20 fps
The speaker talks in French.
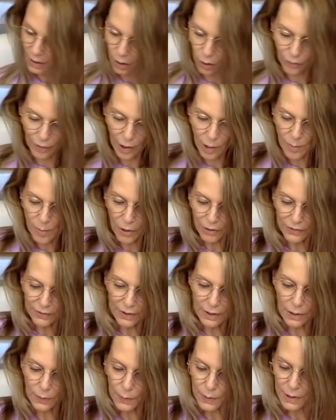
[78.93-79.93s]
On va
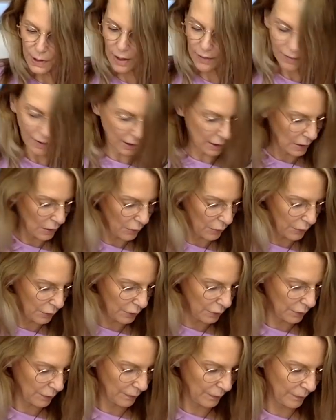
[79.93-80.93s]
commencer, oui, avec
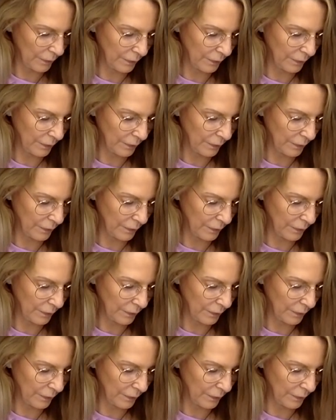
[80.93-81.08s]
le...